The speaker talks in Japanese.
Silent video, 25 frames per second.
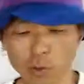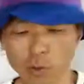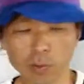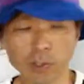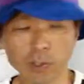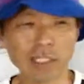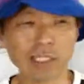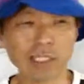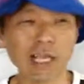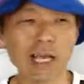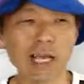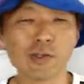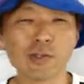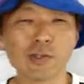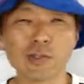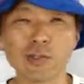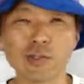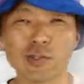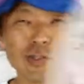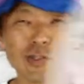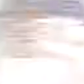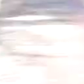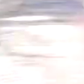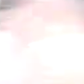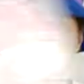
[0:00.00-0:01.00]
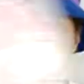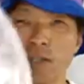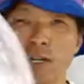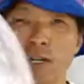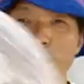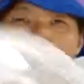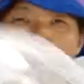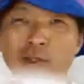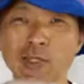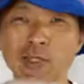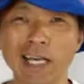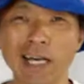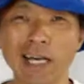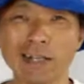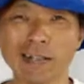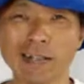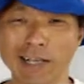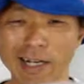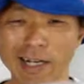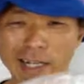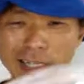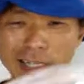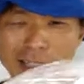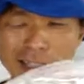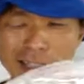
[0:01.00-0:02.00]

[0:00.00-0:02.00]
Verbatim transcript: 供たち拍手してくれる時があるから